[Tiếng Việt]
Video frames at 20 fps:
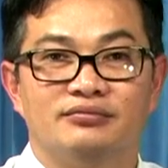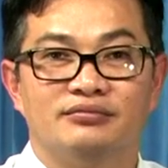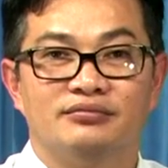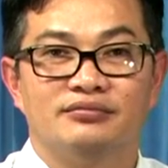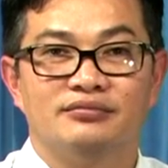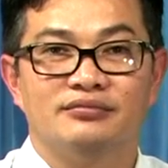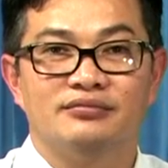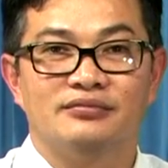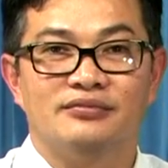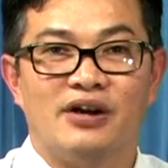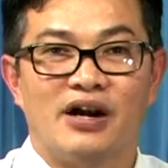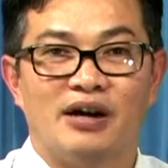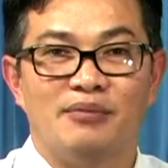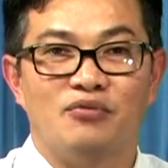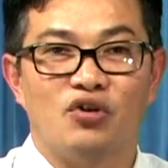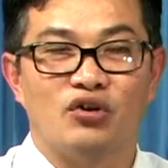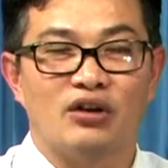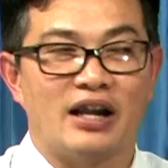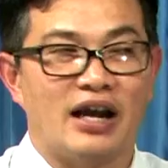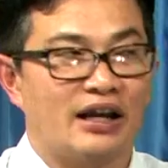nó và
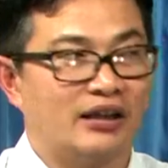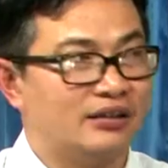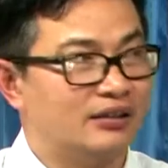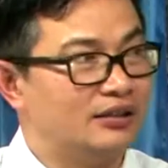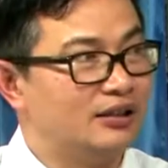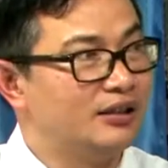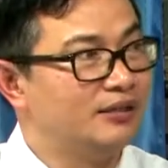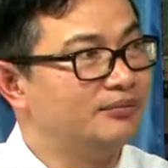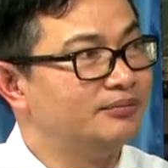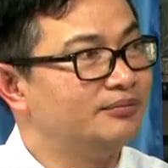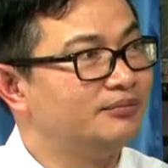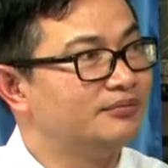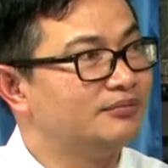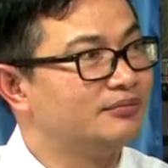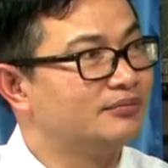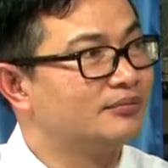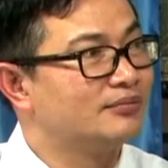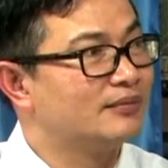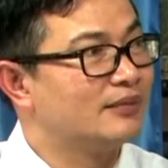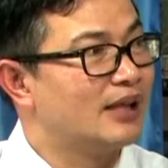một lần nữa
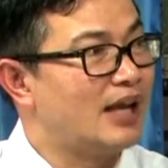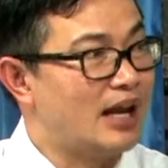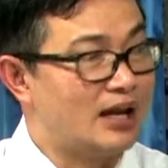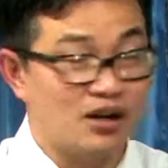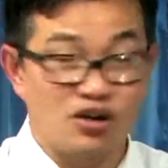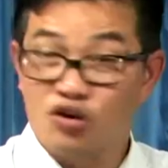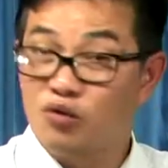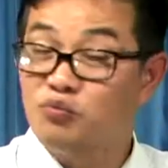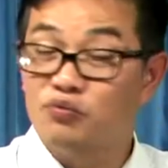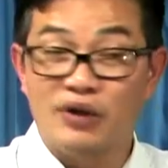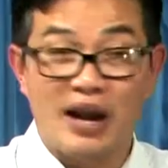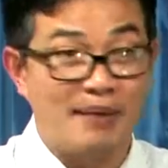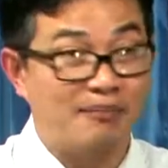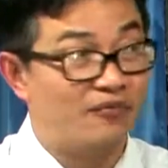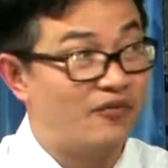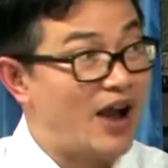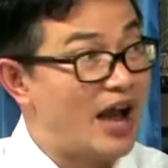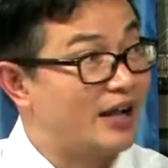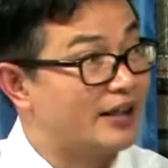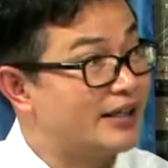dạ nó cũng làm
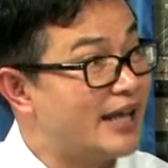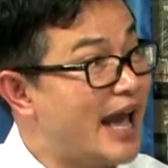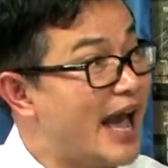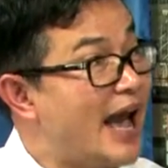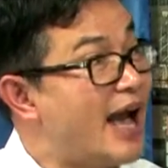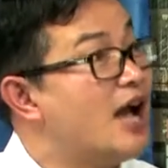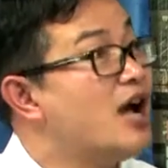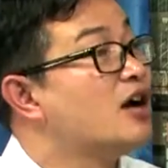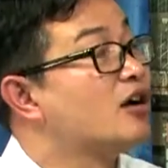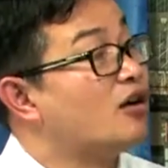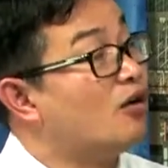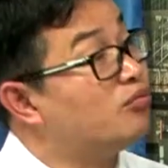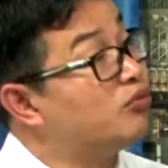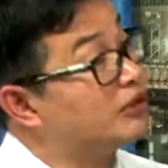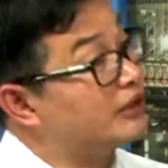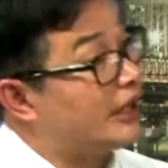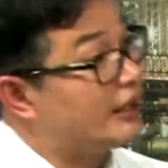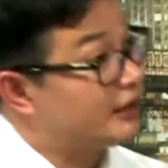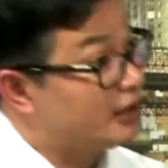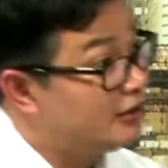vàng da, vàng da cũng có
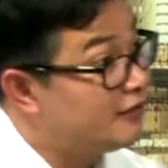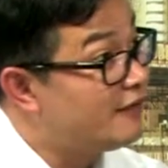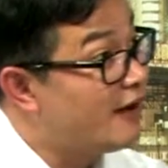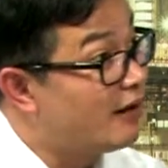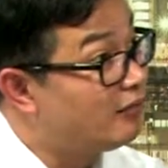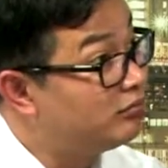thể tử vong